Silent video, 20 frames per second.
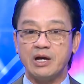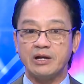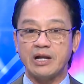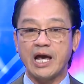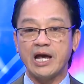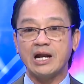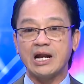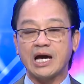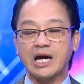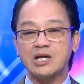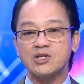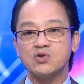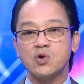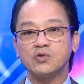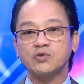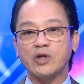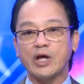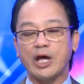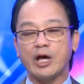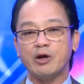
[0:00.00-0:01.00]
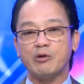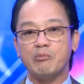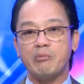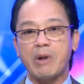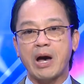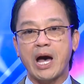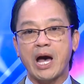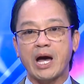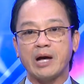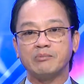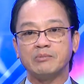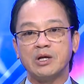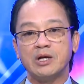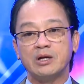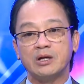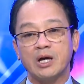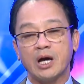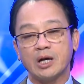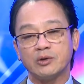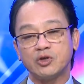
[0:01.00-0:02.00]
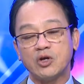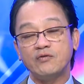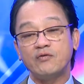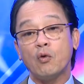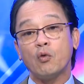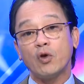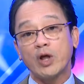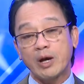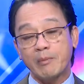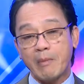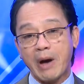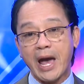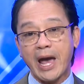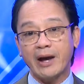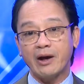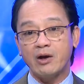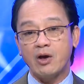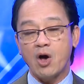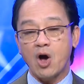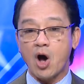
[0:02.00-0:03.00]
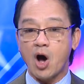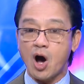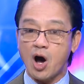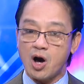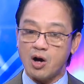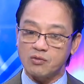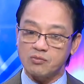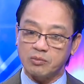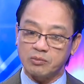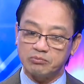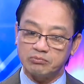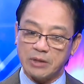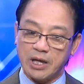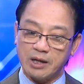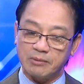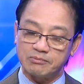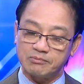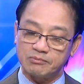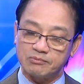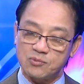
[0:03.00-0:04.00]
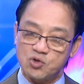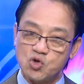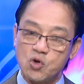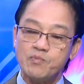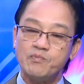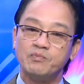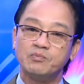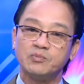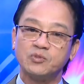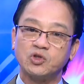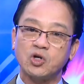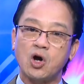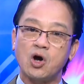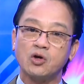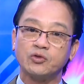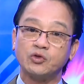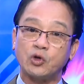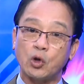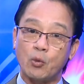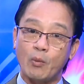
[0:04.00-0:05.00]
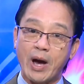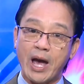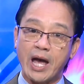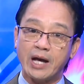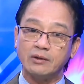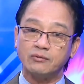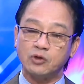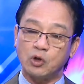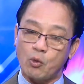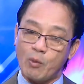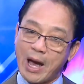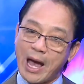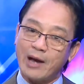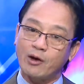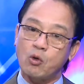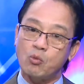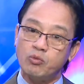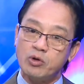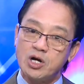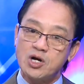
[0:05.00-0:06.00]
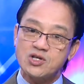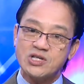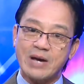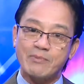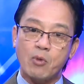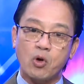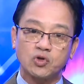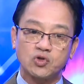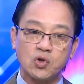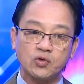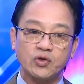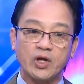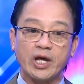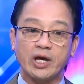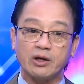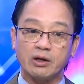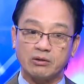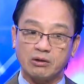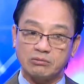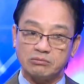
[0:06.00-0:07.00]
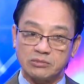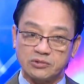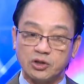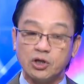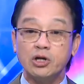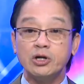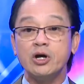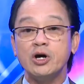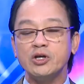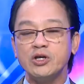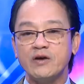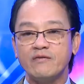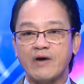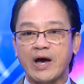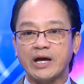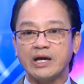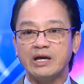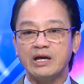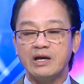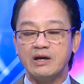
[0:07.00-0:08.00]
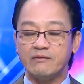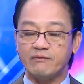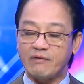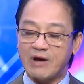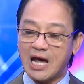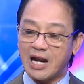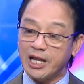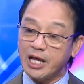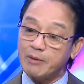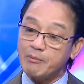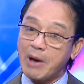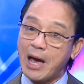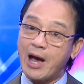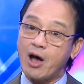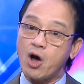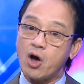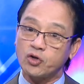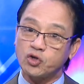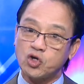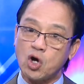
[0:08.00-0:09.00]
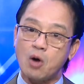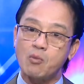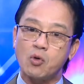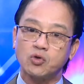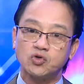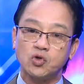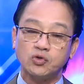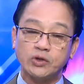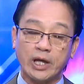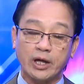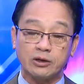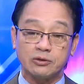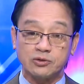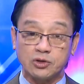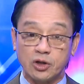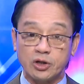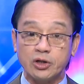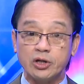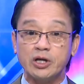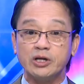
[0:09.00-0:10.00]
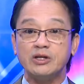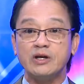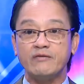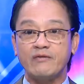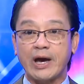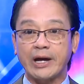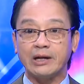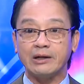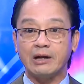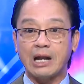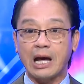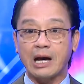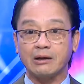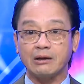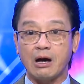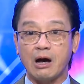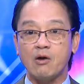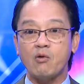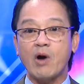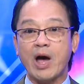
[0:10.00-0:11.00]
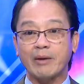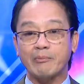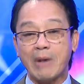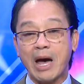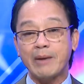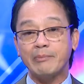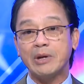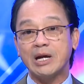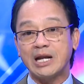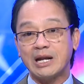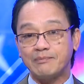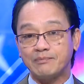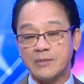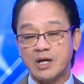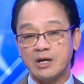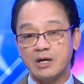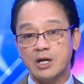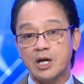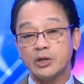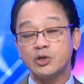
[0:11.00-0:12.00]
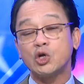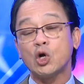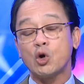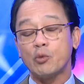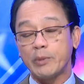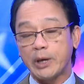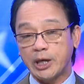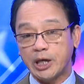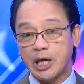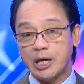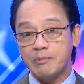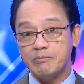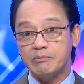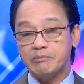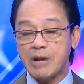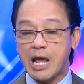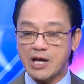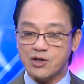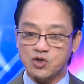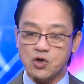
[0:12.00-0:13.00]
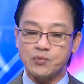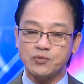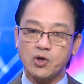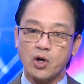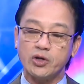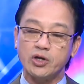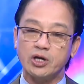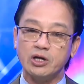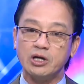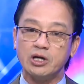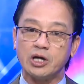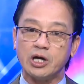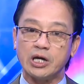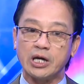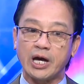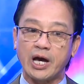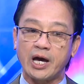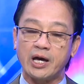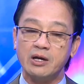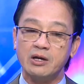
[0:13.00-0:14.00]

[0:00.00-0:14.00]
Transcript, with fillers: Đây là cái số tiền mà chính phủ liên bang họ giúp cho tiểu bang, tiểu bang cũng đưa ra một số tiền tương đương như vậy và liên bang họ cho một số tiền tương đương như vậy là cỡ khoảng 35 triệu Mỹ Kim để giúp cho những người